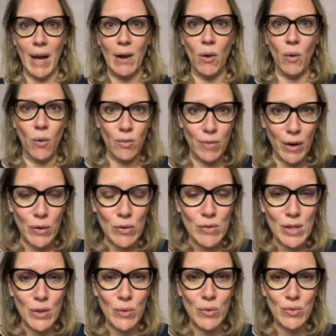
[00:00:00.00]
Alors, on va
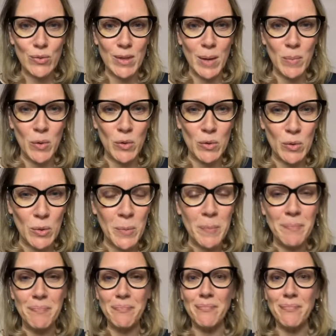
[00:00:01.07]
revenir aux fondamentaux.